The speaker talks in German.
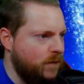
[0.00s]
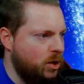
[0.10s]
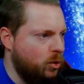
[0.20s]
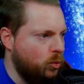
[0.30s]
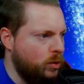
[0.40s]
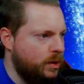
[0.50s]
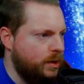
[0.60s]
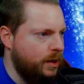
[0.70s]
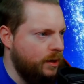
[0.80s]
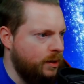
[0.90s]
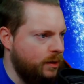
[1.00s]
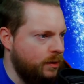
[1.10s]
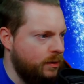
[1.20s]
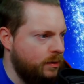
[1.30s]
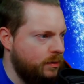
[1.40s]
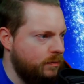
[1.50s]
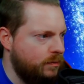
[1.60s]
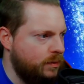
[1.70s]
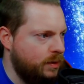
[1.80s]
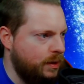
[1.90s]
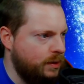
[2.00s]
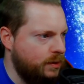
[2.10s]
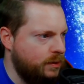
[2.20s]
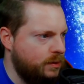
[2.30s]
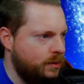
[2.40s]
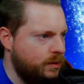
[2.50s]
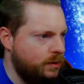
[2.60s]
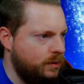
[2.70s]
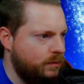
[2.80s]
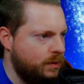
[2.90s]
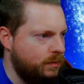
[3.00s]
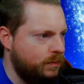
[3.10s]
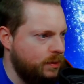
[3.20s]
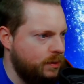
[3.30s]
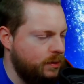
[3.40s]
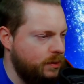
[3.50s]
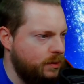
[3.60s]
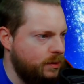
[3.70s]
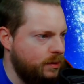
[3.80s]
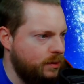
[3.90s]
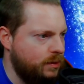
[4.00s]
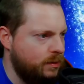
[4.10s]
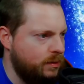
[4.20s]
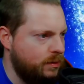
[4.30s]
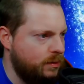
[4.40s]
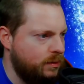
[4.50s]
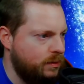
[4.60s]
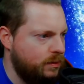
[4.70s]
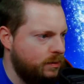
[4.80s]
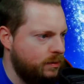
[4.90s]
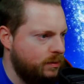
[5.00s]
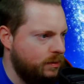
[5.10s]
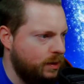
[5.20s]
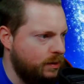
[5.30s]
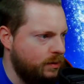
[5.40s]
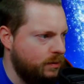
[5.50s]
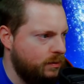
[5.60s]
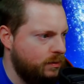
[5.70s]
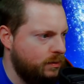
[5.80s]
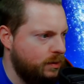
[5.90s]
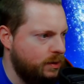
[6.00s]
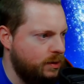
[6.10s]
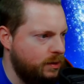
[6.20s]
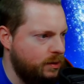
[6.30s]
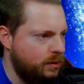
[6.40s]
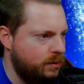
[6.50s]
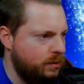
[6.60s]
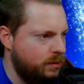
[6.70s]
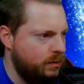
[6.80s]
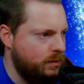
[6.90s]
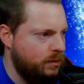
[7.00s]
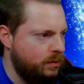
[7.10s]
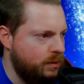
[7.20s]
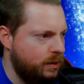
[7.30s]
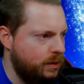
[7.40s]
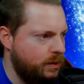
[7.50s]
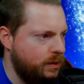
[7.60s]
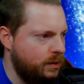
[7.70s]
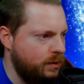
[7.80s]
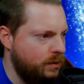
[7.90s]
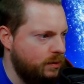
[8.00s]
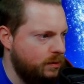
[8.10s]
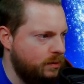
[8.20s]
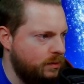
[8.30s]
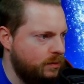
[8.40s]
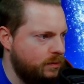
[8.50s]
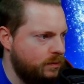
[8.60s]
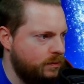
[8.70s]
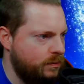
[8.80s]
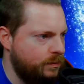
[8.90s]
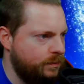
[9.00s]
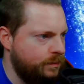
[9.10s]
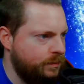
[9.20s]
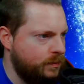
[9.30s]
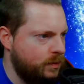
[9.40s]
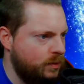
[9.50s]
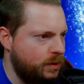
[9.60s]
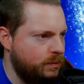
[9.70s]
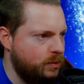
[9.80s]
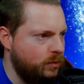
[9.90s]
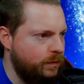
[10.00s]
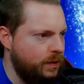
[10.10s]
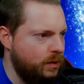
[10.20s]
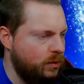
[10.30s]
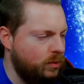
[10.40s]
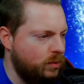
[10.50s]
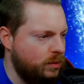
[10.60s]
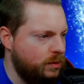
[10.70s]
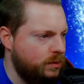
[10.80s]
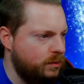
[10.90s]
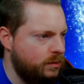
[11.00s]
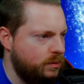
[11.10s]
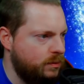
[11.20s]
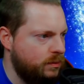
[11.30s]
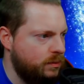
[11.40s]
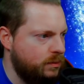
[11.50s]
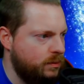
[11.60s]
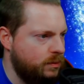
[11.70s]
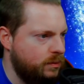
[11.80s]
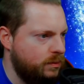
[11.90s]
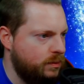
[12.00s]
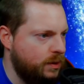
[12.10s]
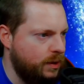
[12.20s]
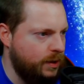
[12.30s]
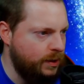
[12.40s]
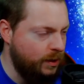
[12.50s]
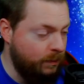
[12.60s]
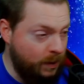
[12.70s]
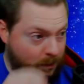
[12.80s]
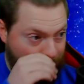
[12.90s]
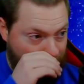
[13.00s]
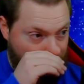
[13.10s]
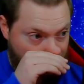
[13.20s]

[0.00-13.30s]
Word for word: Okay. Kann ich hier, warte mal, kann ich hier, nein, kann ich nicht. Kann ich hier, ich habe so viel Rot. Ich kann keinen Diamant machen.